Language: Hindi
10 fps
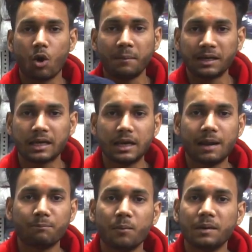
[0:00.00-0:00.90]
कॉमन कलर
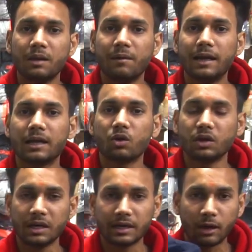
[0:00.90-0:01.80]
आपको मिलने वाला है क्योंकि
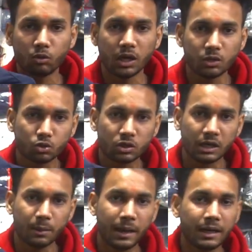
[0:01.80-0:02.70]
ये रेगुलर यूज
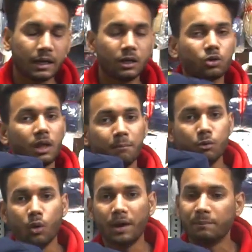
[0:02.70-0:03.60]
करने वाले कलर होता है
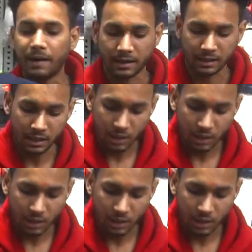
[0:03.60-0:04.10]
ब्लू एंड ब्लैक